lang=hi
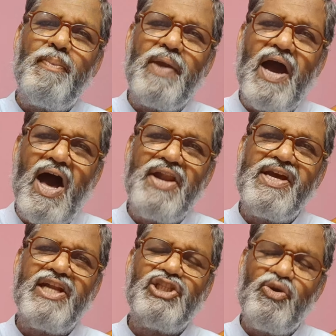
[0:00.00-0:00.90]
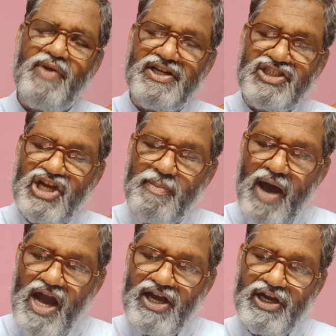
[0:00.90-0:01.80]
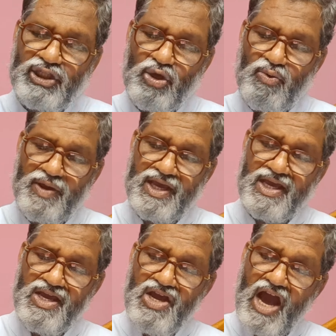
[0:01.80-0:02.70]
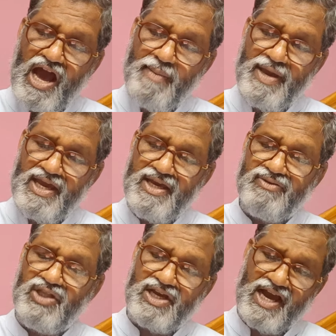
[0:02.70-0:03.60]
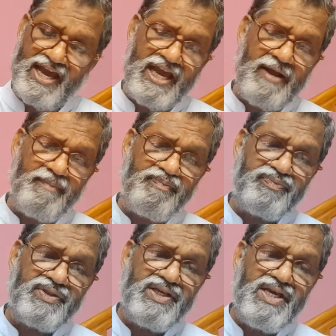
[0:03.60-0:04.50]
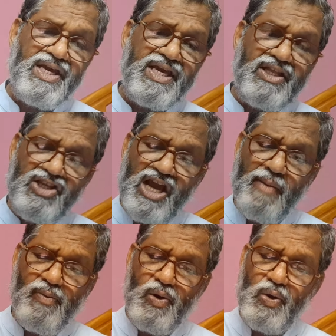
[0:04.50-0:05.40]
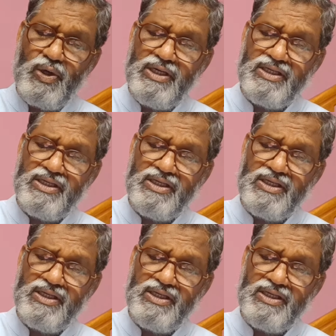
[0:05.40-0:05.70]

प्यार करते हुए क्षमा करते हुए हमें दिखाया यदि हम लोग